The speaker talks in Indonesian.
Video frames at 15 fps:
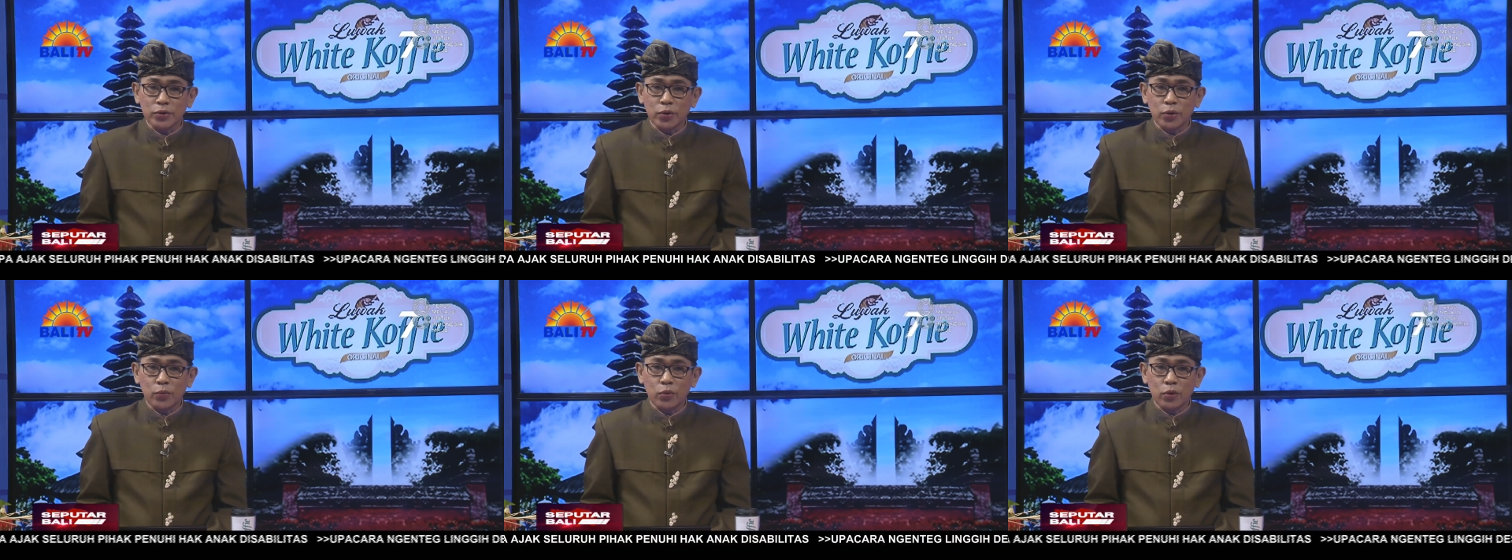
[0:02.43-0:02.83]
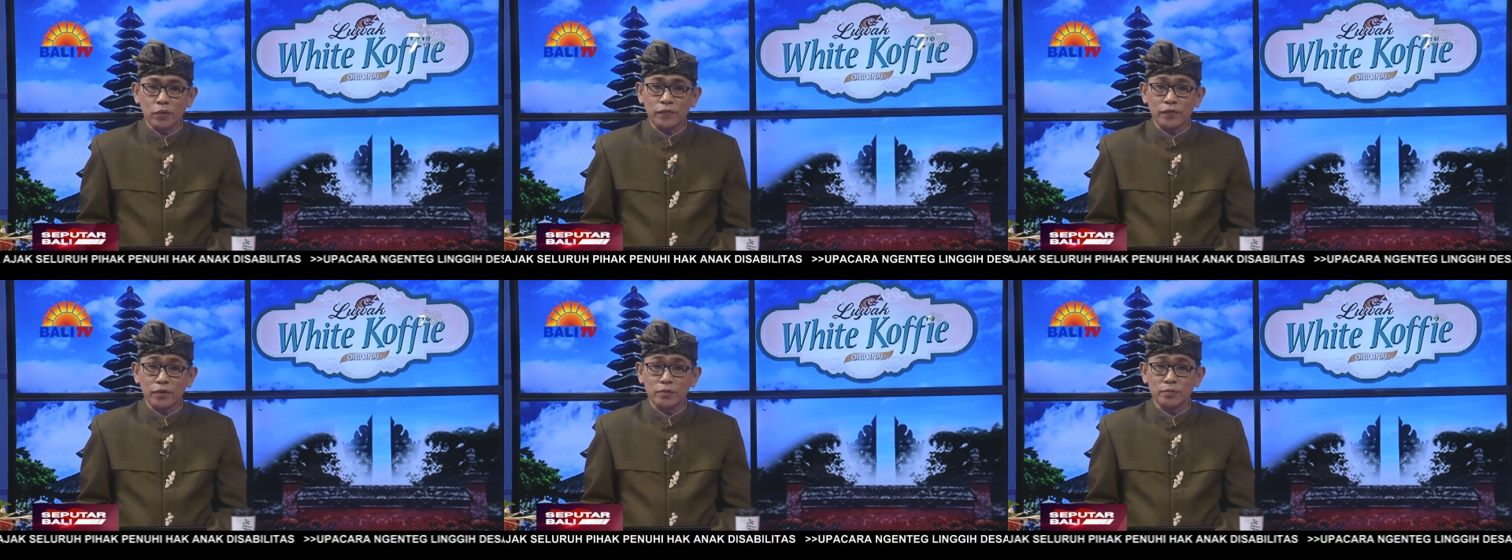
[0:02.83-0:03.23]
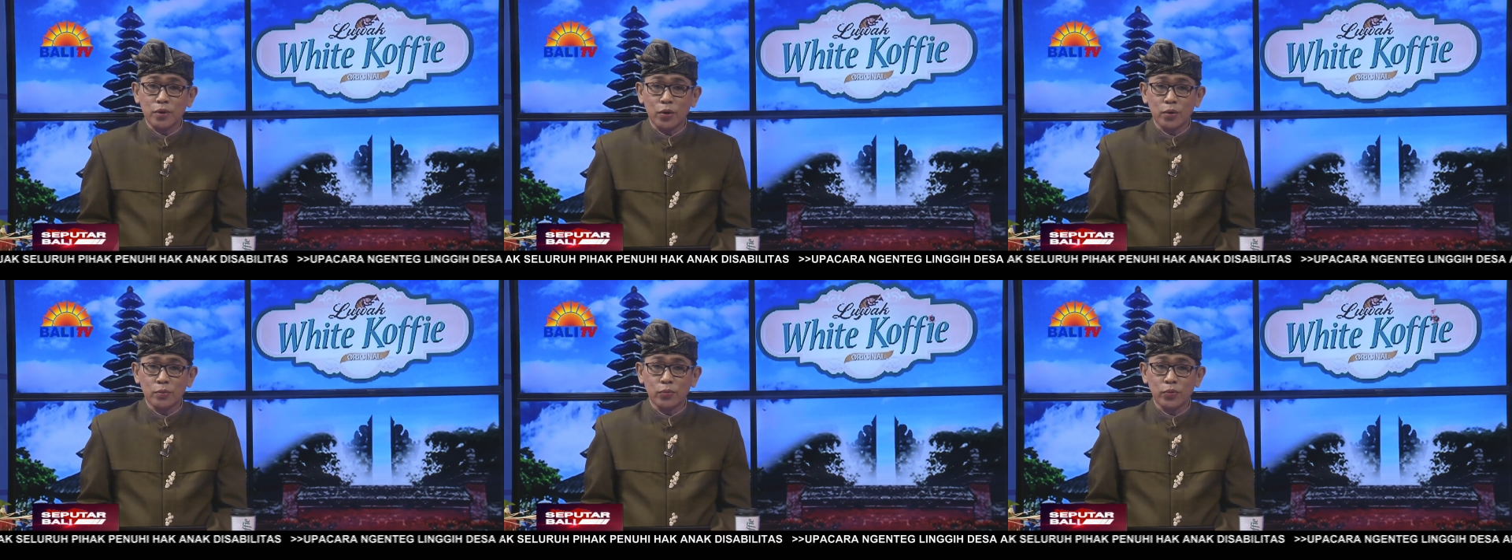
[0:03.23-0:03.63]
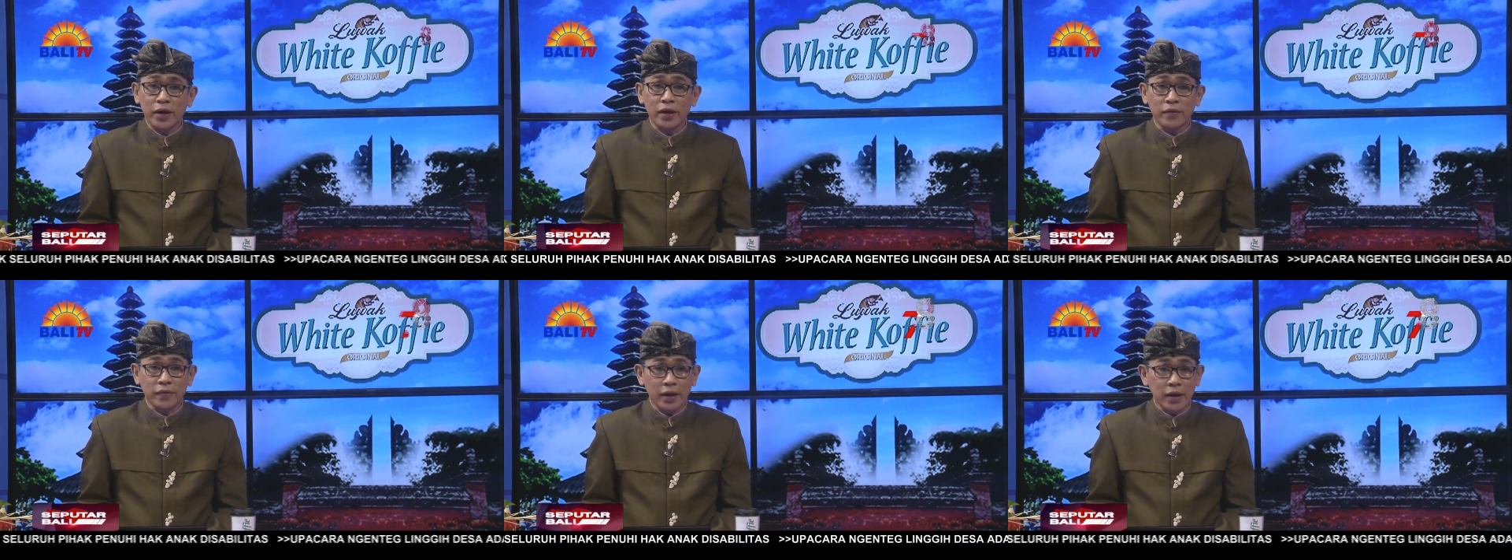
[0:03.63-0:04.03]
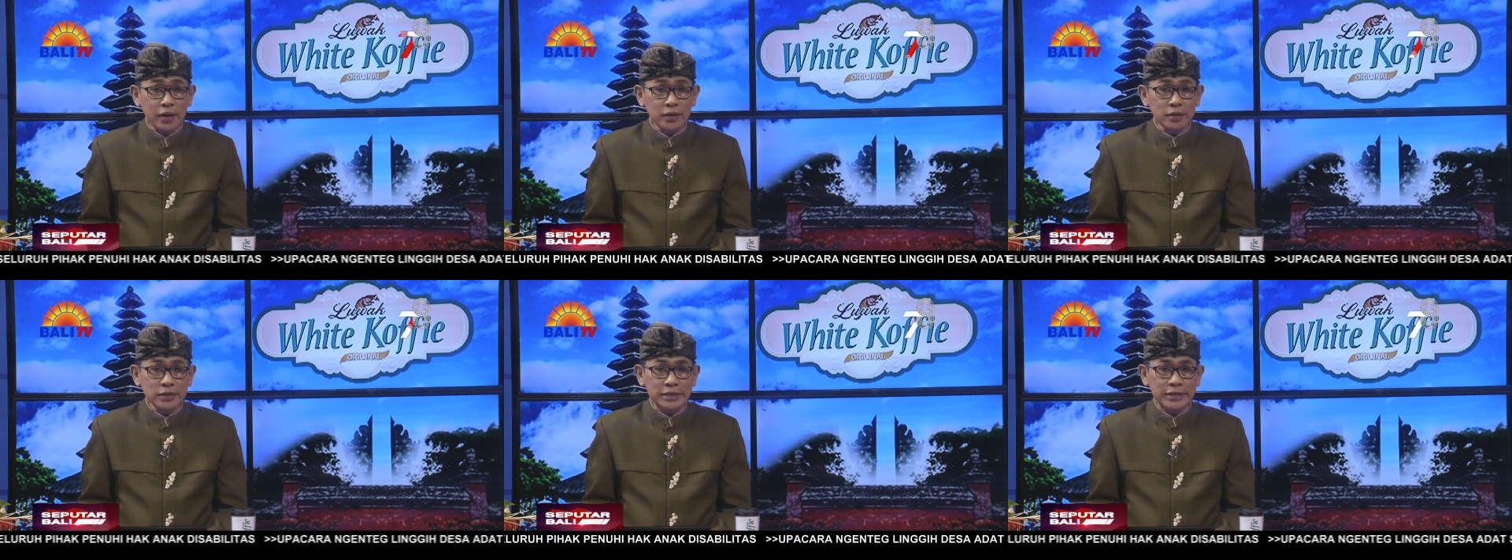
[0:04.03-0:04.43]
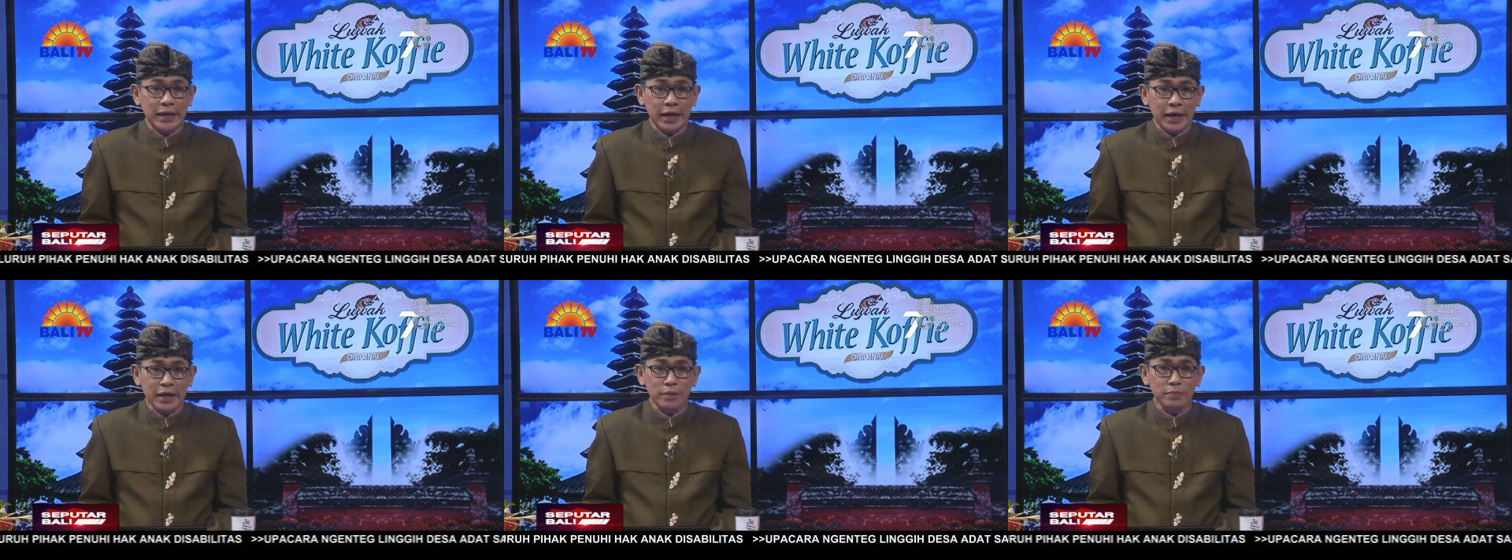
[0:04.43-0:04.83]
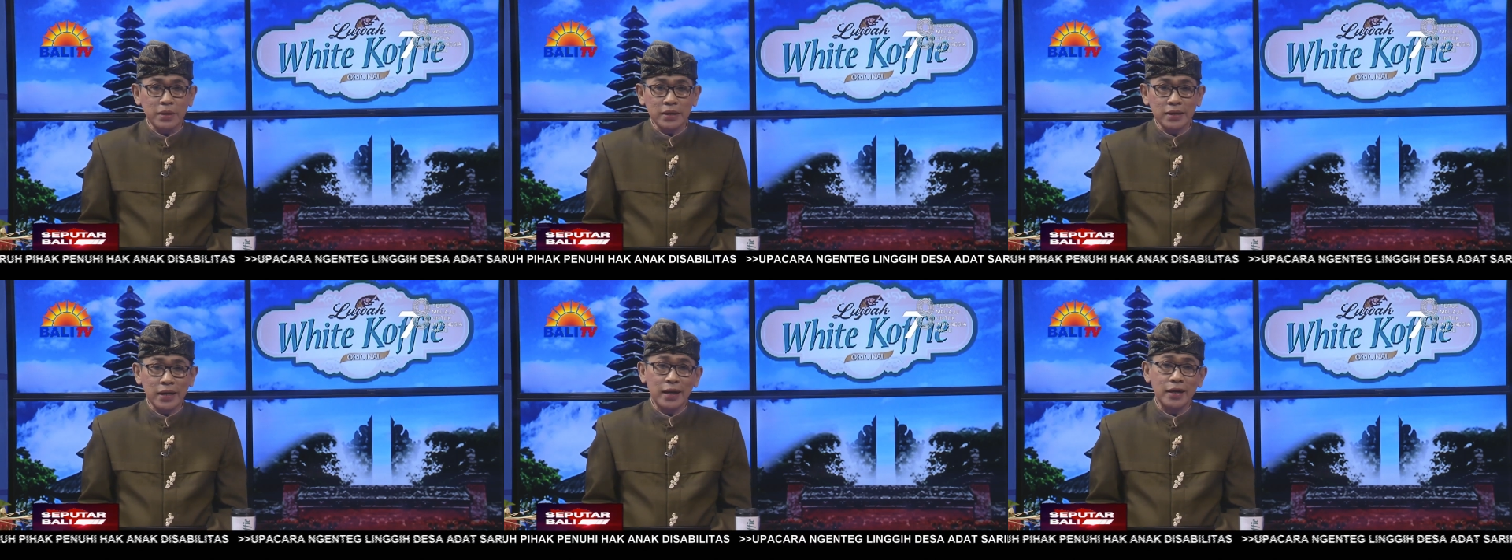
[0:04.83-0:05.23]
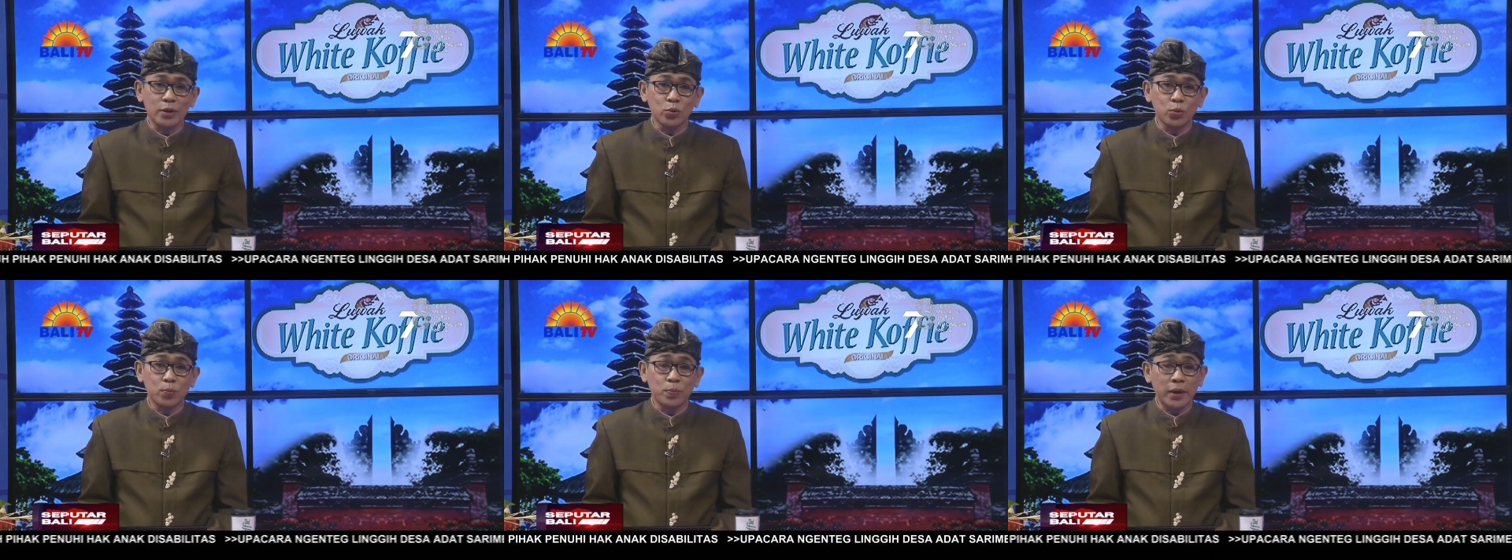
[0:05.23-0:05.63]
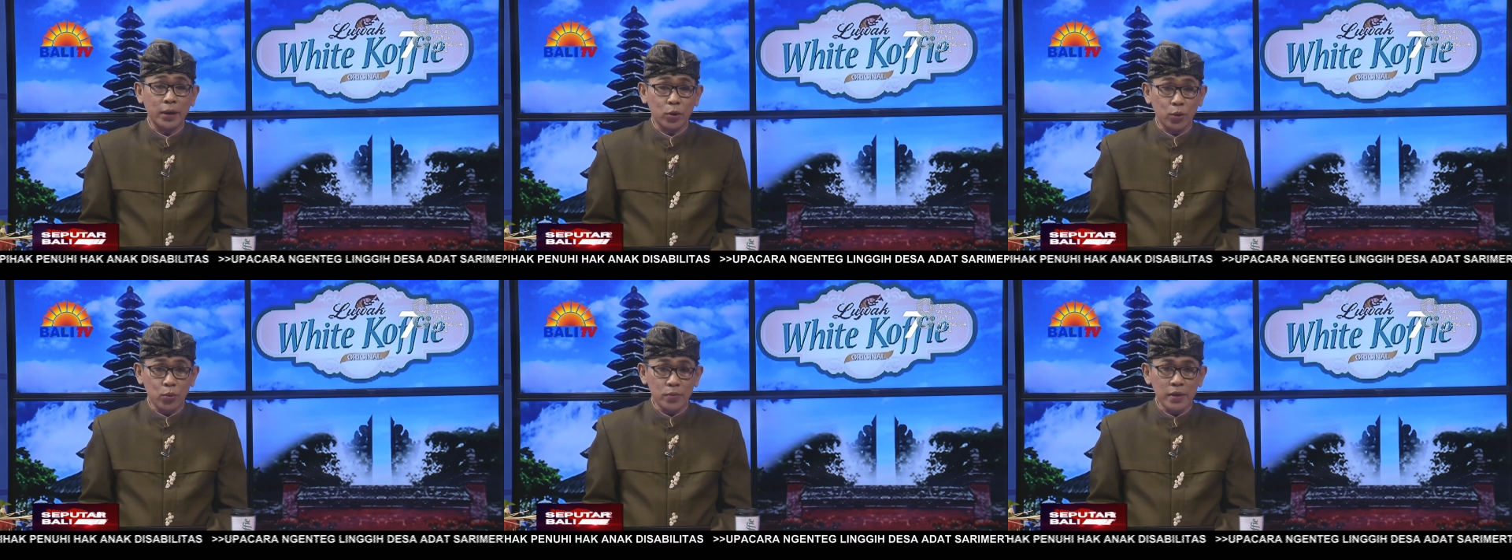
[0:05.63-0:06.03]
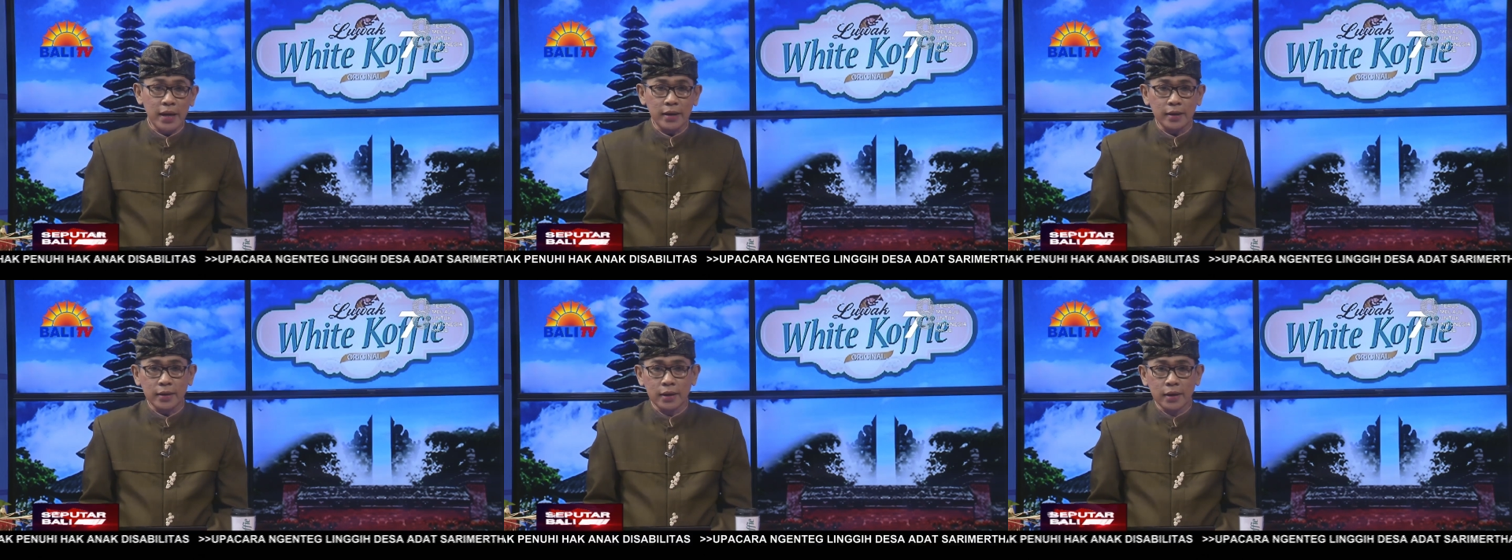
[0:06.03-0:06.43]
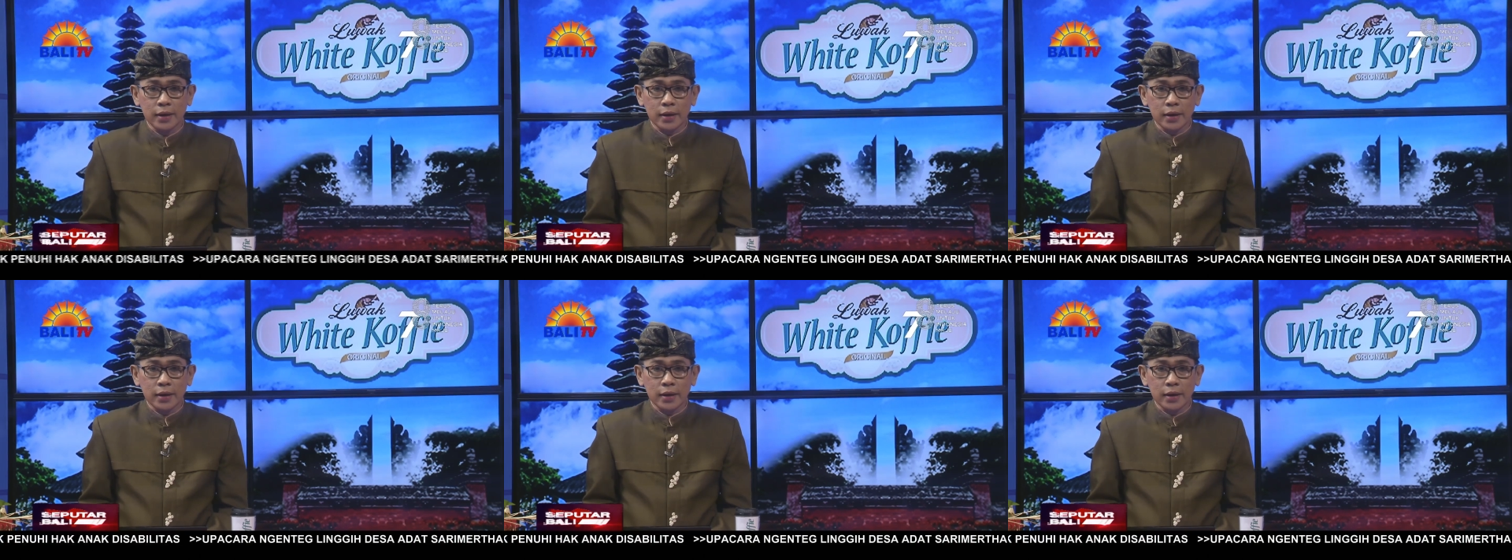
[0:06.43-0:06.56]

atau work from home WFH tidak akan mengganggu perekonomian.